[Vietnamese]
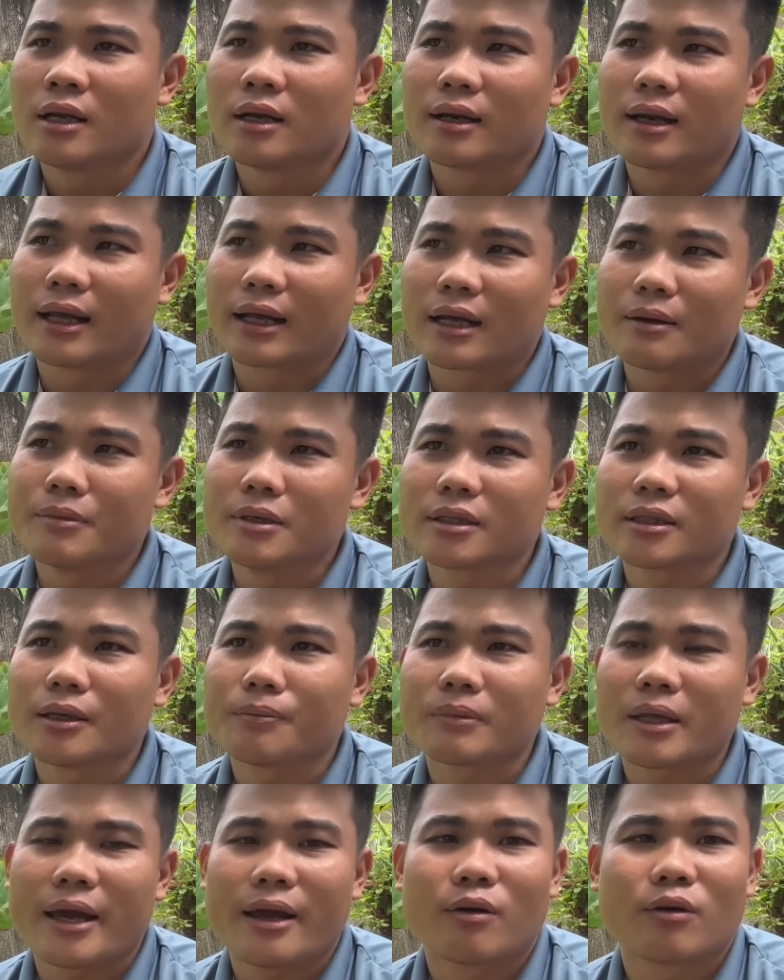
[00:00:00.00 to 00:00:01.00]
là cái bước
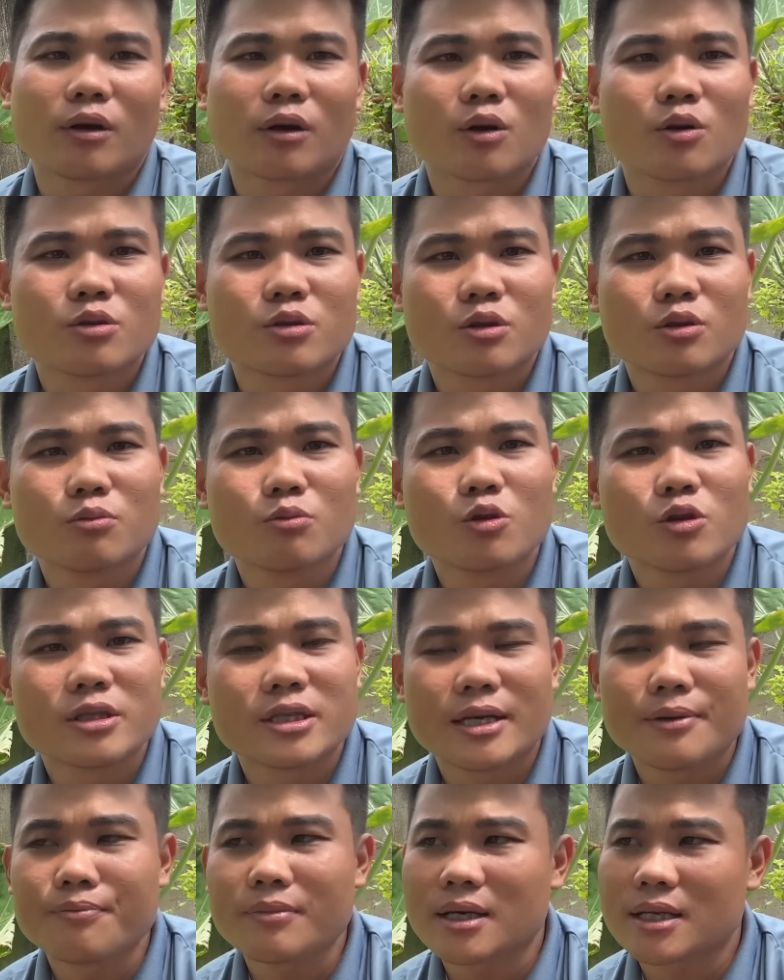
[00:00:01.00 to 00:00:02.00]
tiếp theo là cô chú muốn
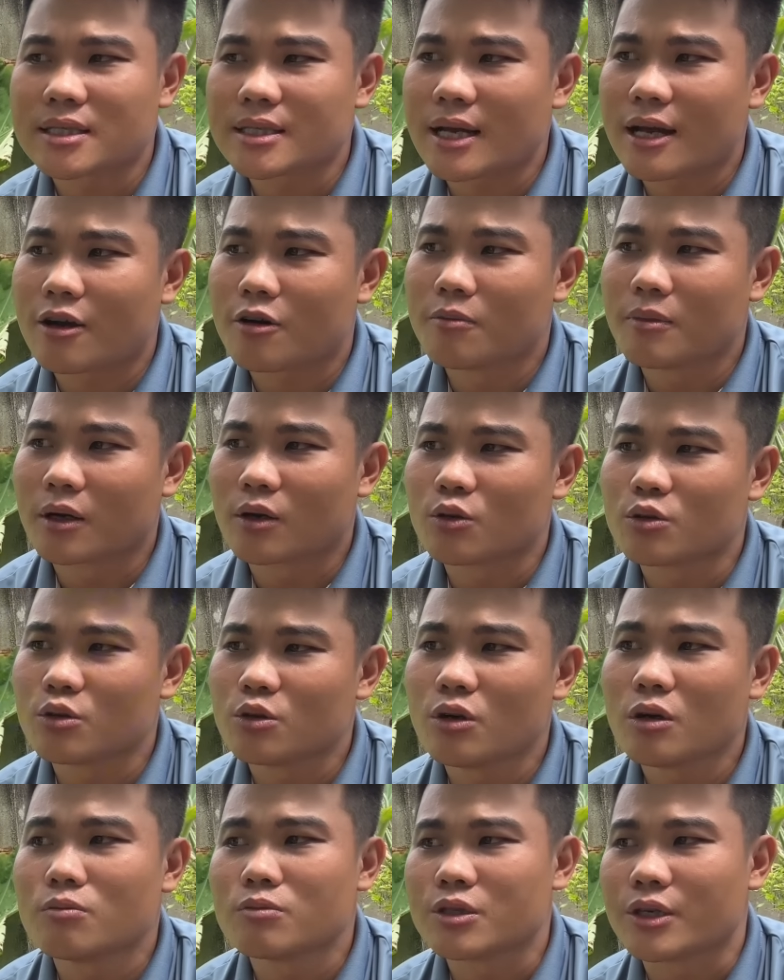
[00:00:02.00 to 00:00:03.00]
chiếm hay sao mà cô
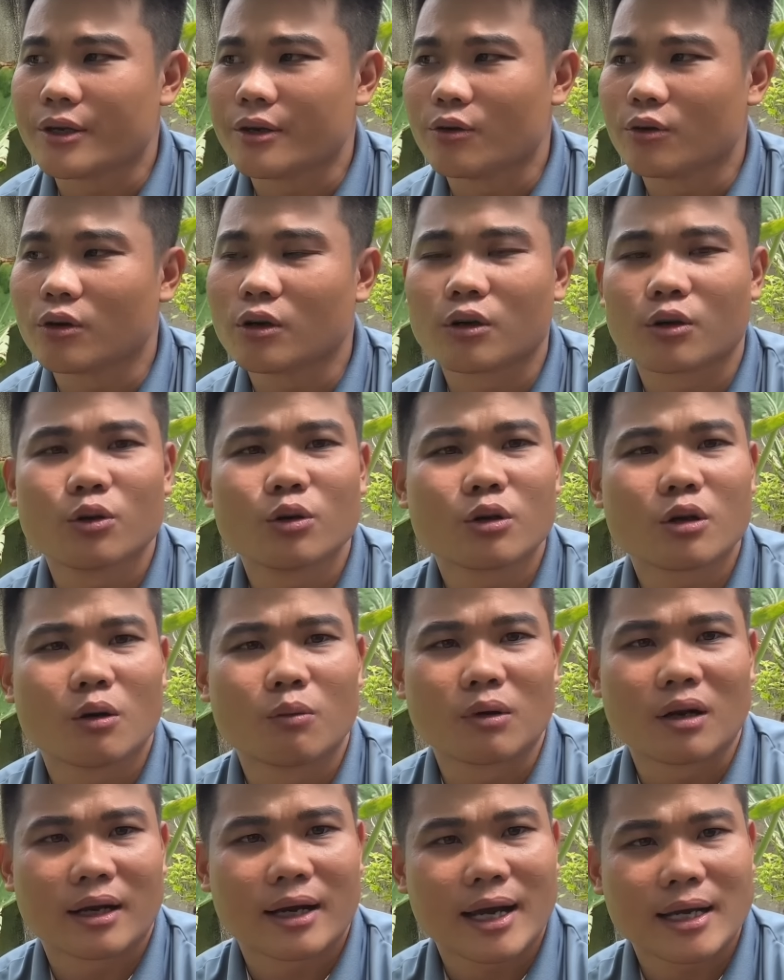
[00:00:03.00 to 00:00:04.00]
chú không chịu rồi cuối
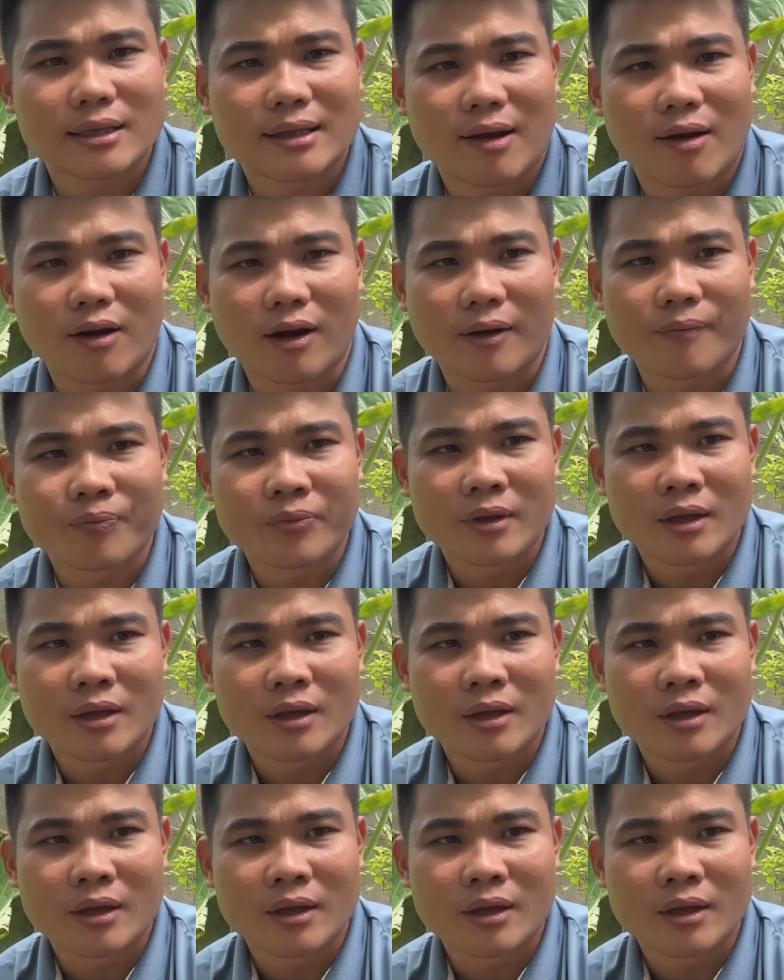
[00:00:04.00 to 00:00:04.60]
cùng lại ra tòa